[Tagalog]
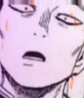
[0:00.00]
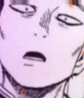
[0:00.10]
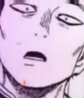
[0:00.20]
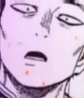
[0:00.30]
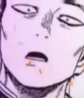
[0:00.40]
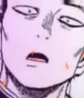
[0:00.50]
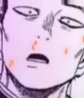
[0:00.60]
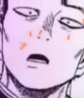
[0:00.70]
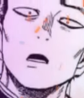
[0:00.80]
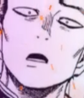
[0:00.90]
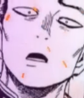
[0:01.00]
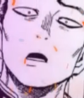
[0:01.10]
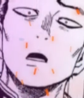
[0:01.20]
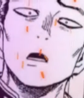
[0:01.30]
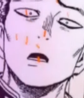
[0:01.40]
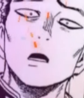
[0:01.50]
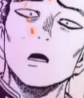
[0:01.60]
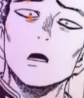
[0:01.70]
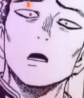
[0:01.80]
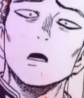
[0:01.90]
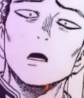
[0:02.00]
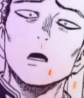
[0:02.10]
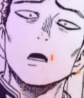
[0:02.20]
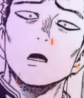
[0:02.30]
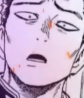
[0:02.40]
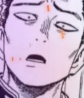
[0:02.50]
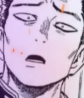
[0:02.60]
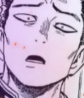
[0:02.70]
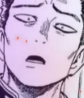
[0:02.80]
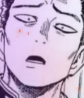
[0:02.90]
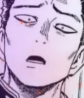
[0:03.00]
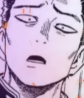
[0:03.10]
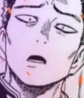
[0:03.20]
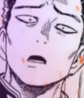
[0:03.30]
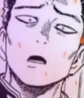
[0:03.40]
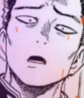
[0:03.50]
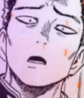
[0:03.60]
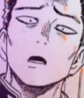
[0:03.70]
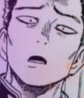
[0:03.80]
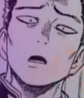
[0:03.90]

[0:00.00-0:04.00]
ay wawasakin daw nilang dalawa ang bagong uniform ng ating